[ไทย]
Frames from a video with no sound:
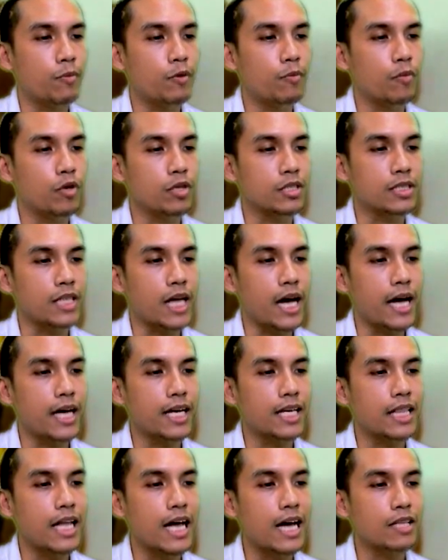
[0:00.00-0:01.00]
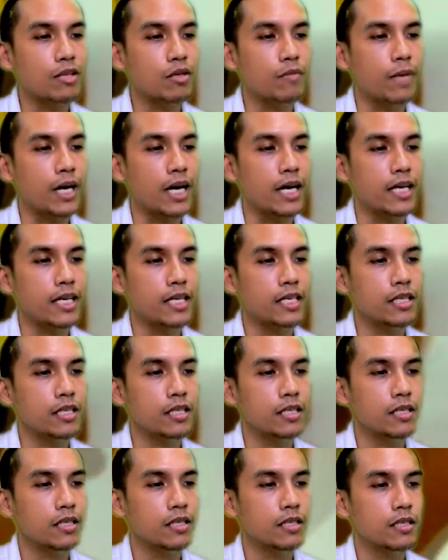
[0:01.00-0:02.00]
มุมบนซ้ายลากลงมาให้
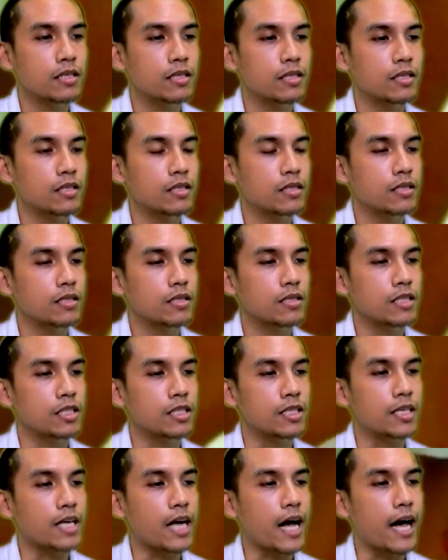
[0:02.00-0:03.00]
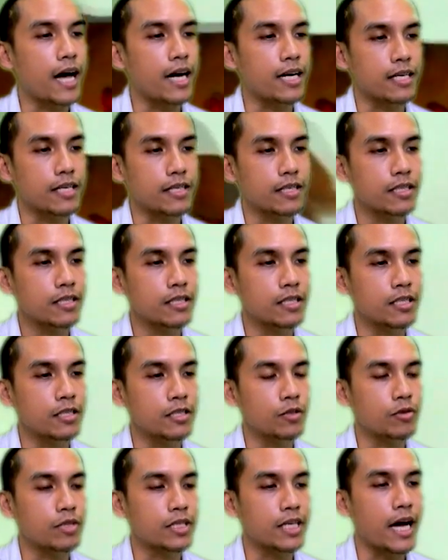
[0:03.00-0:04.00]
ถึงกลางนะถึง
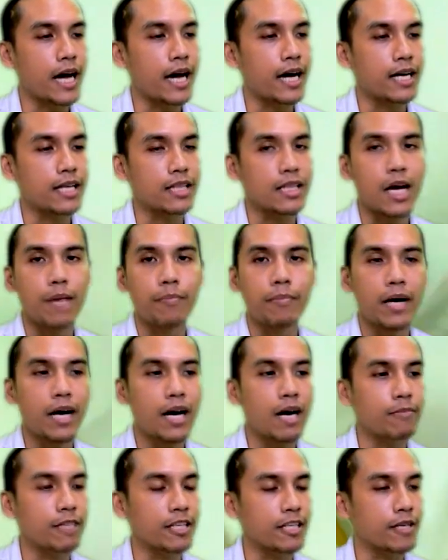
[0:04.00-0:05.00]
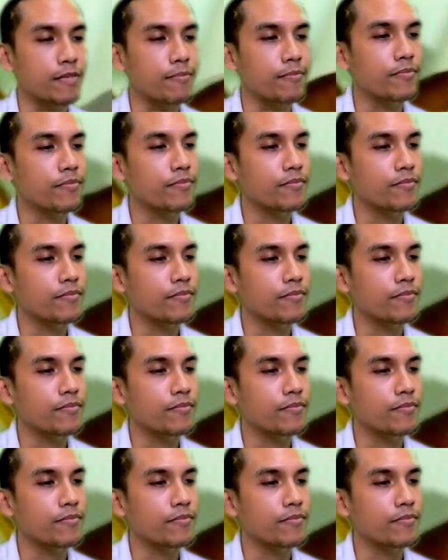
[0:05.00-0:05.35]
จุดกลางตามภาพเลยครับ